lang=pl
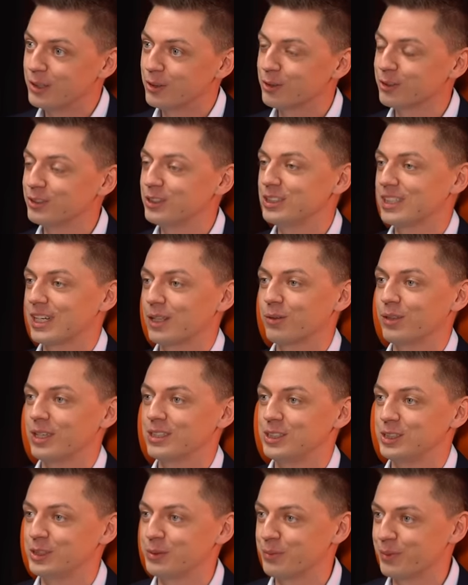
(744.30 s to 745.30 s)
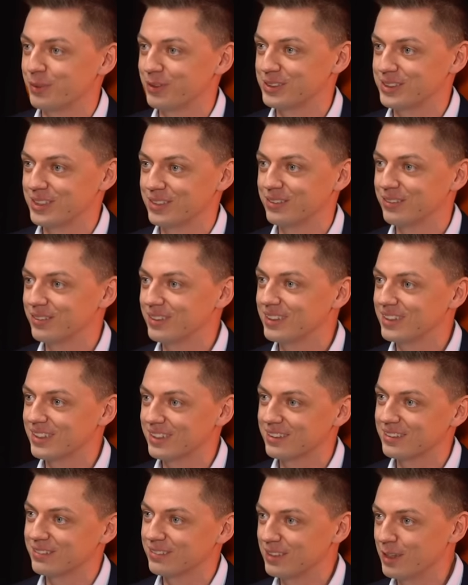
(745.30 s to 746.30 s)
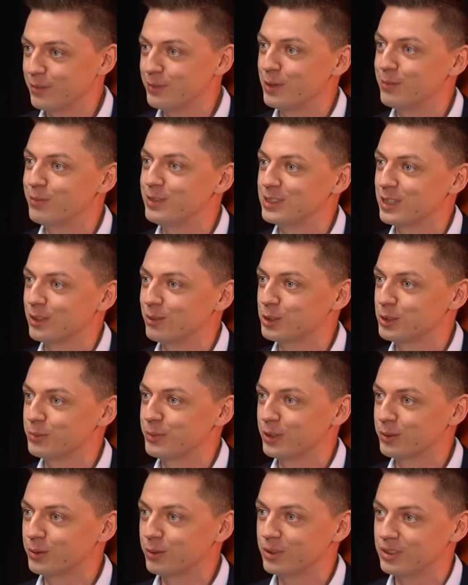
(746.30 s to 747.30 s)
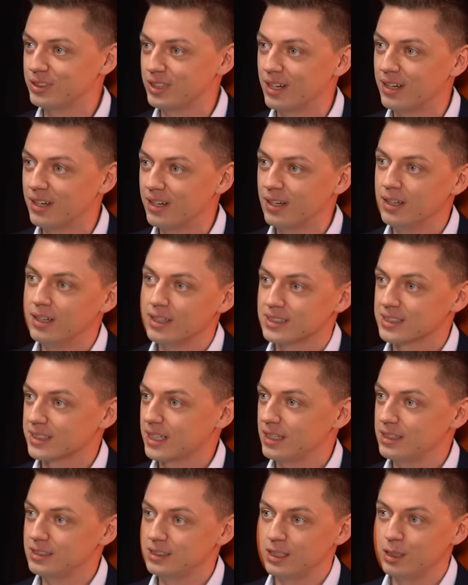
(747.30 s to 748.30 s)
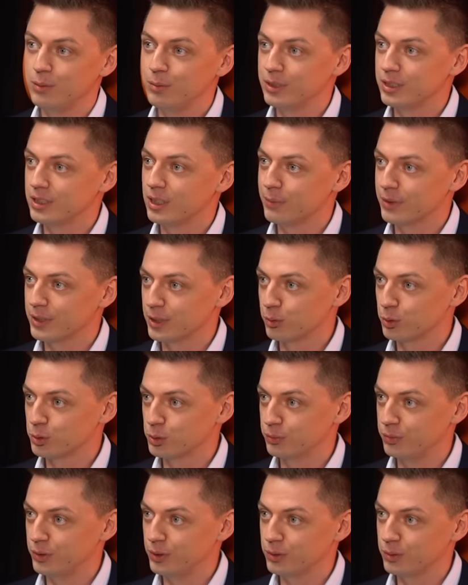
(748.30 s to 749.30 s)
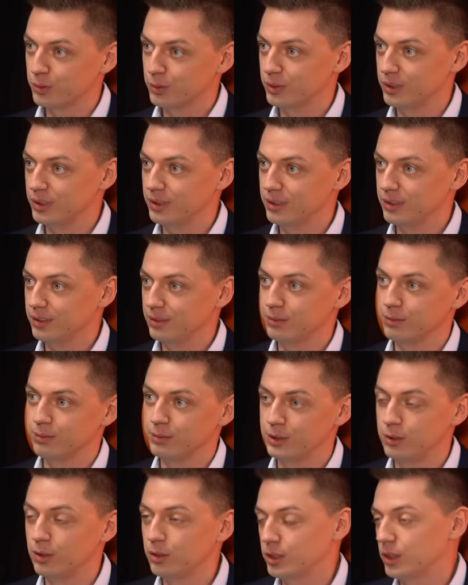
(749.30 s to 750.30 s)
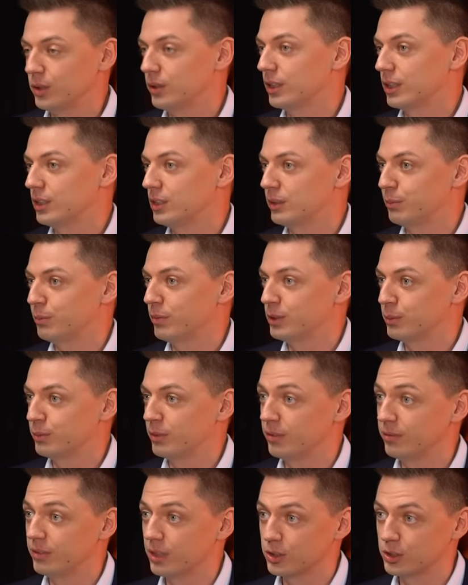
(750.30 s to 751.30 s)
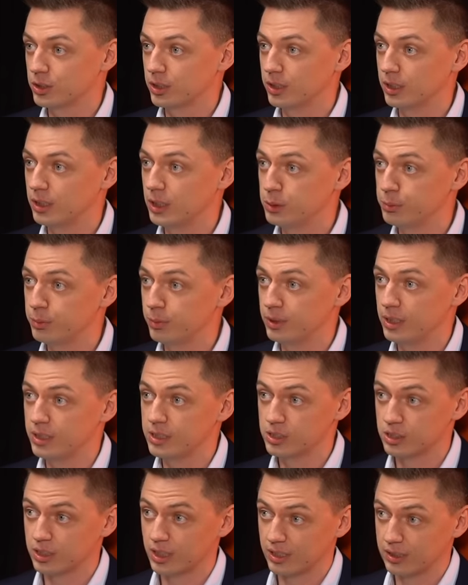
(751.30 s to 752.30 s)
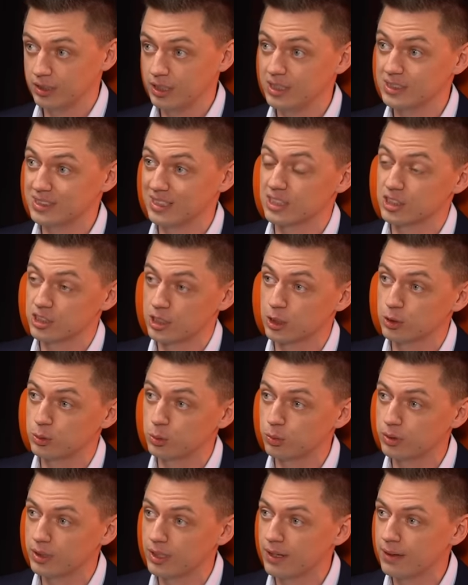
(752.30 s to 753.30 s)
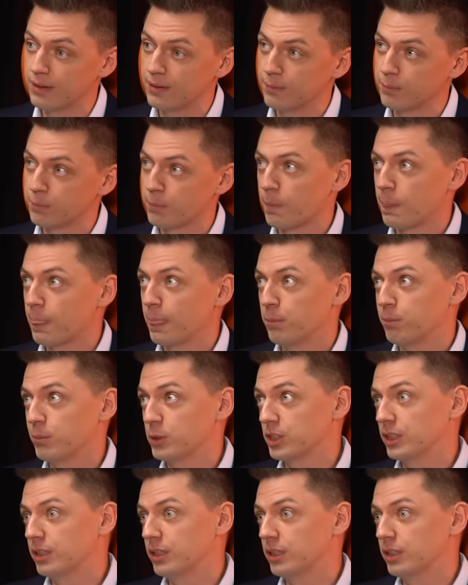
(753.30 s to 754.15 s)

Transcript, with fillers: No to gdzieś kalkulacje są proste, no jednak lepiej być na dużym rynku, gdzie sky is the limit, nie ma tego sufitu i dojście do jakichś powiedzmy większych liczb nie jest, nie jest aż tak trudne, Masz,